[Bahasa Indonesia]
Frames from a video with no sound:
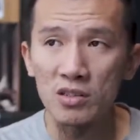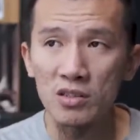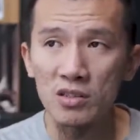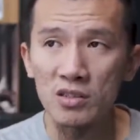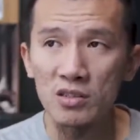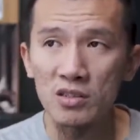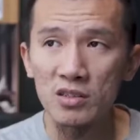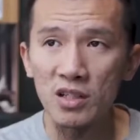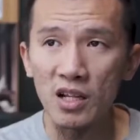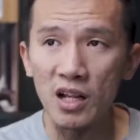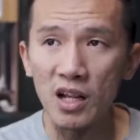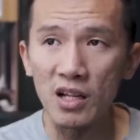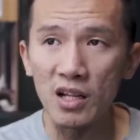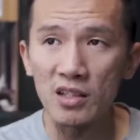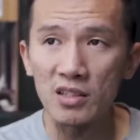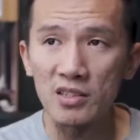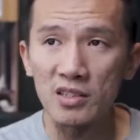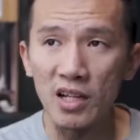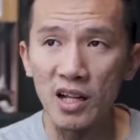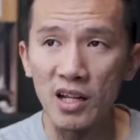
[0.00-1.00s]
sel
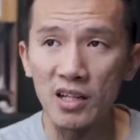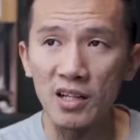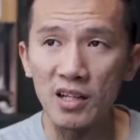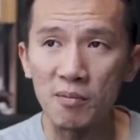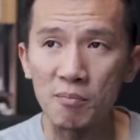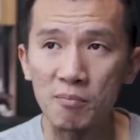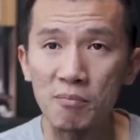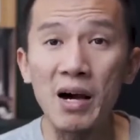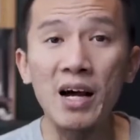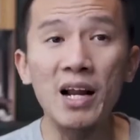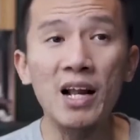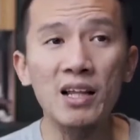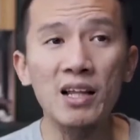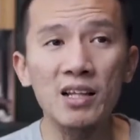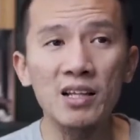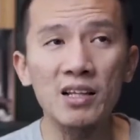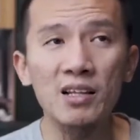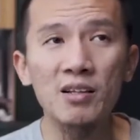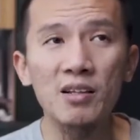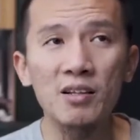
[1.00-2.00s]
selatan,
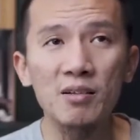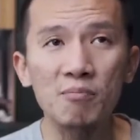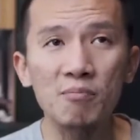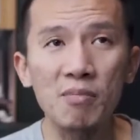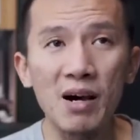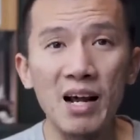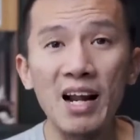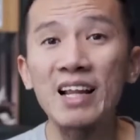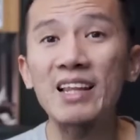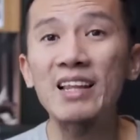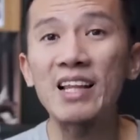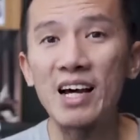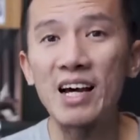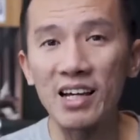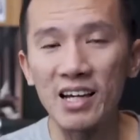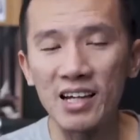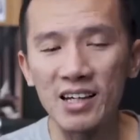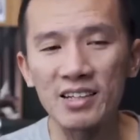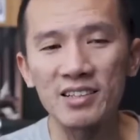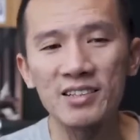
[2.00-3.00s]
barat, barat
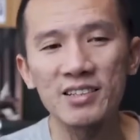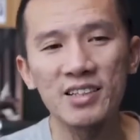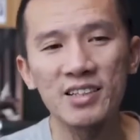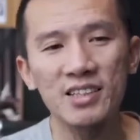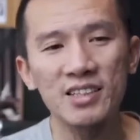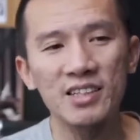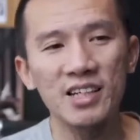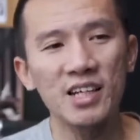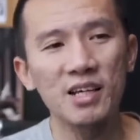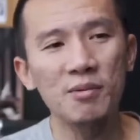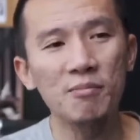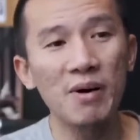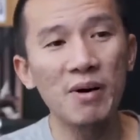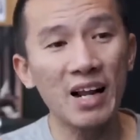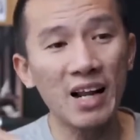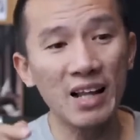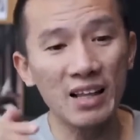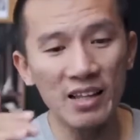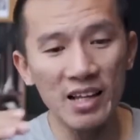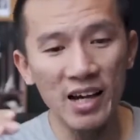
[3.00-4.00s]
daya. Jadi
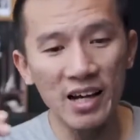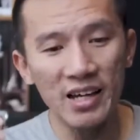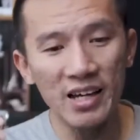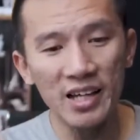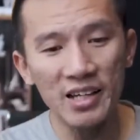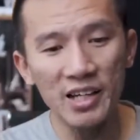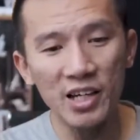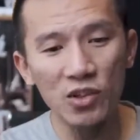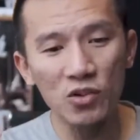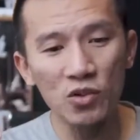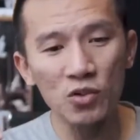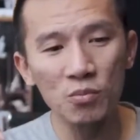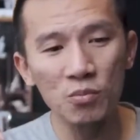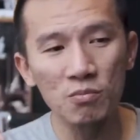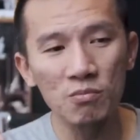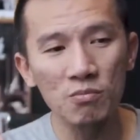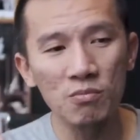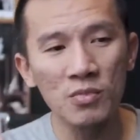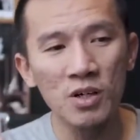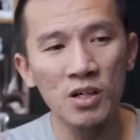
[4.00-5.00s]
barat dayanya itu
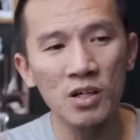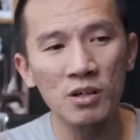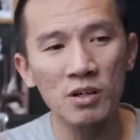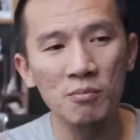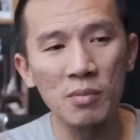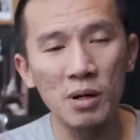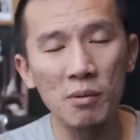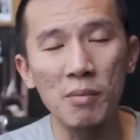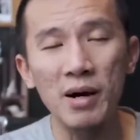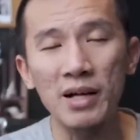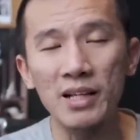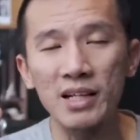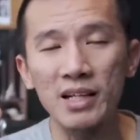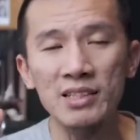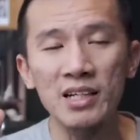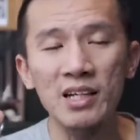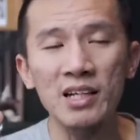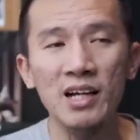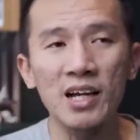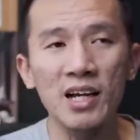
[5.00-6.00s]

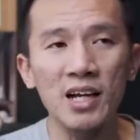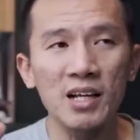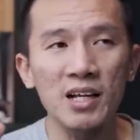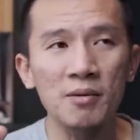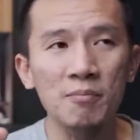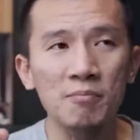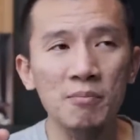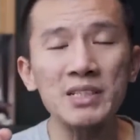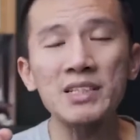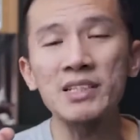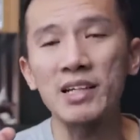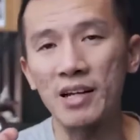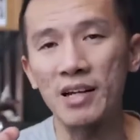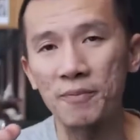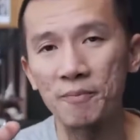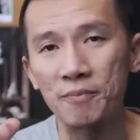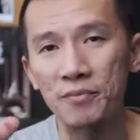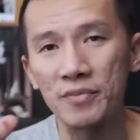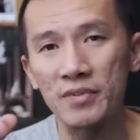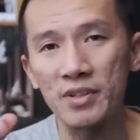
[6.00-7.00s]
berbatasan dengan
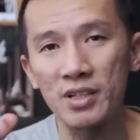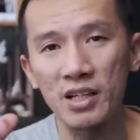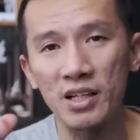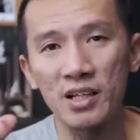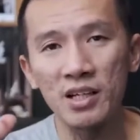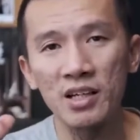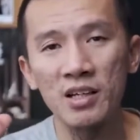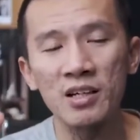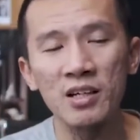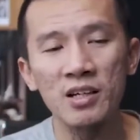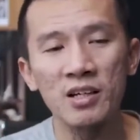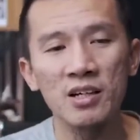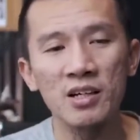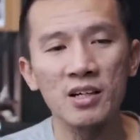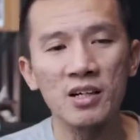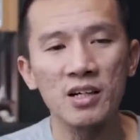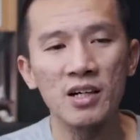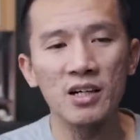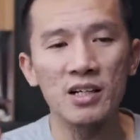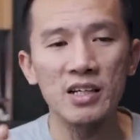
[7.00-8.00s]
Mesir. Jadi
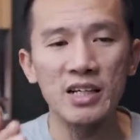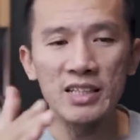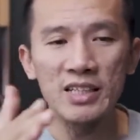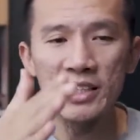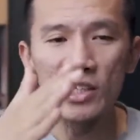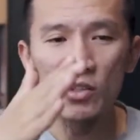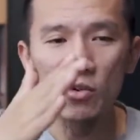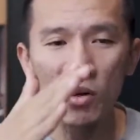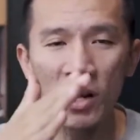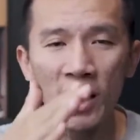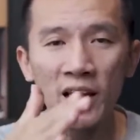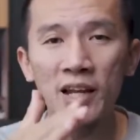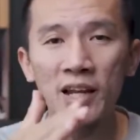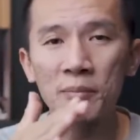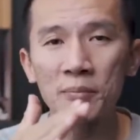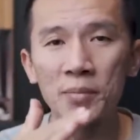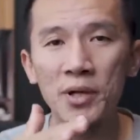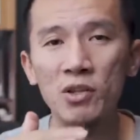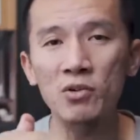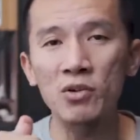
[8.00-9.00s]
disitulah
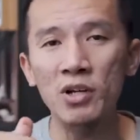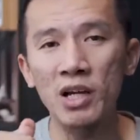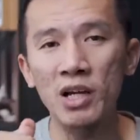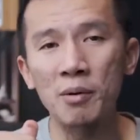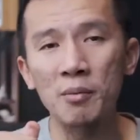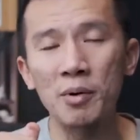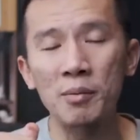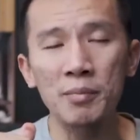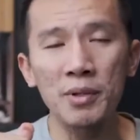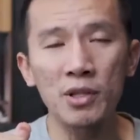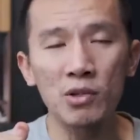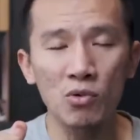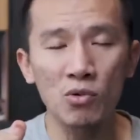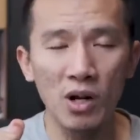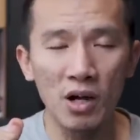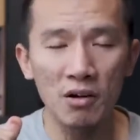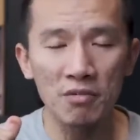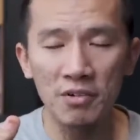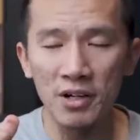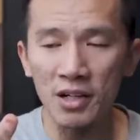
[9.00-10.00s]
ada pintu yang namanya pintu
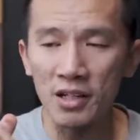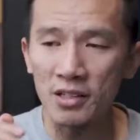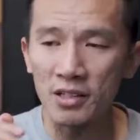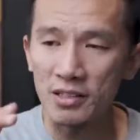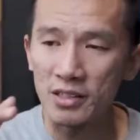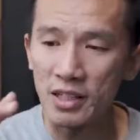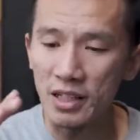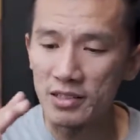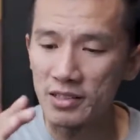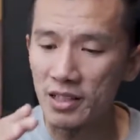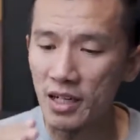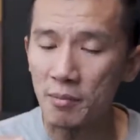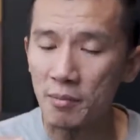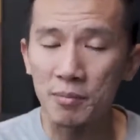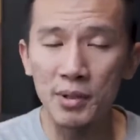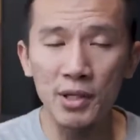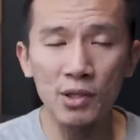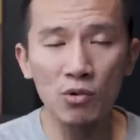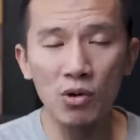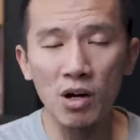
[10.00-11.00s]
rafah dan
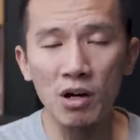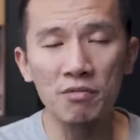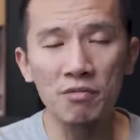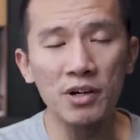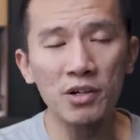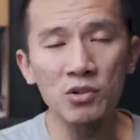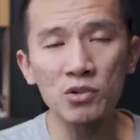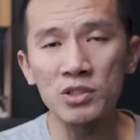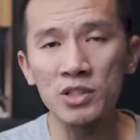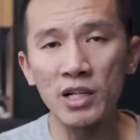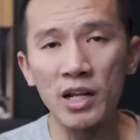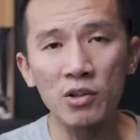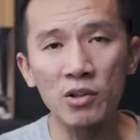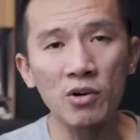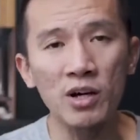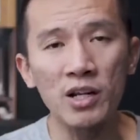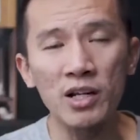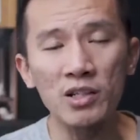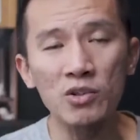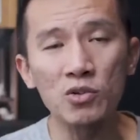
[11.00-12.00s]
selain pintu rafah itu selain
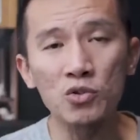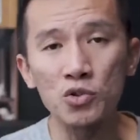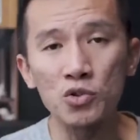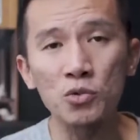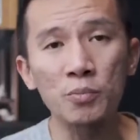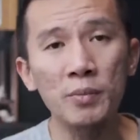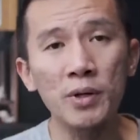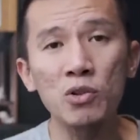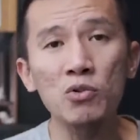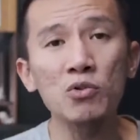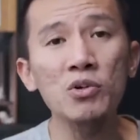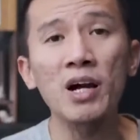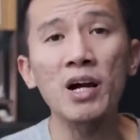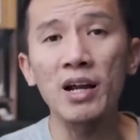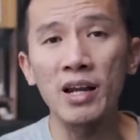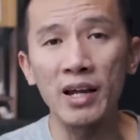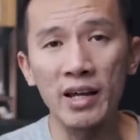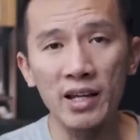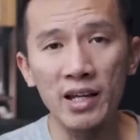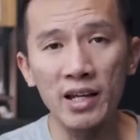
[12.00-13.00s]
itu ada tujuh pintu
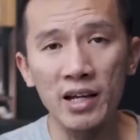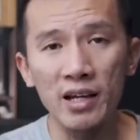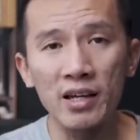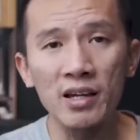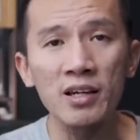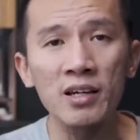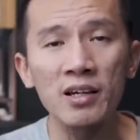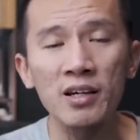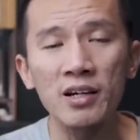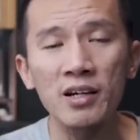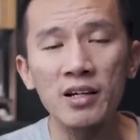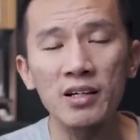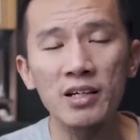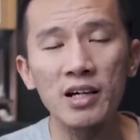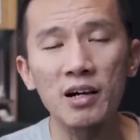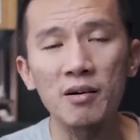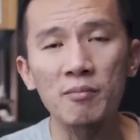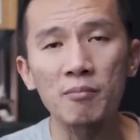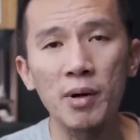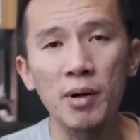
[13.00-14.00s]
yang lain lagi
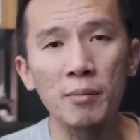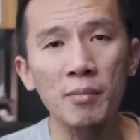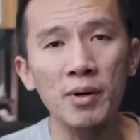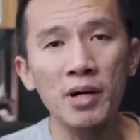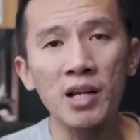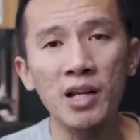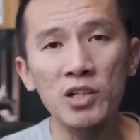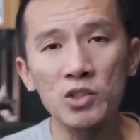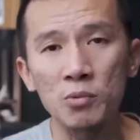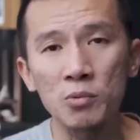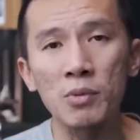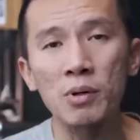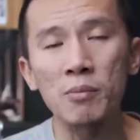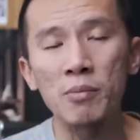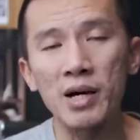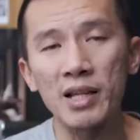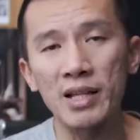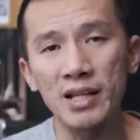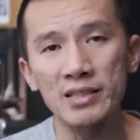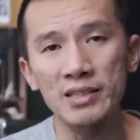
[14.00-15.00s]
yang memang langsung
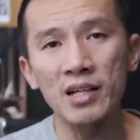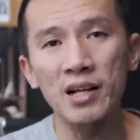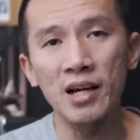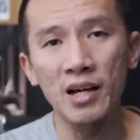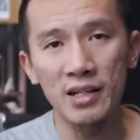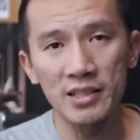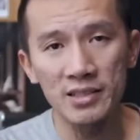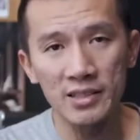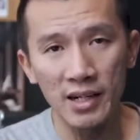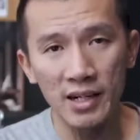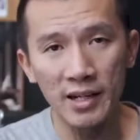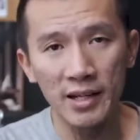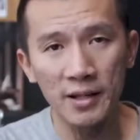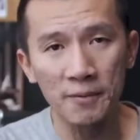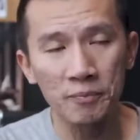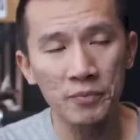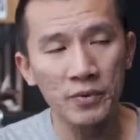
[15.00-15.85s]
berbatasan dengan Israel.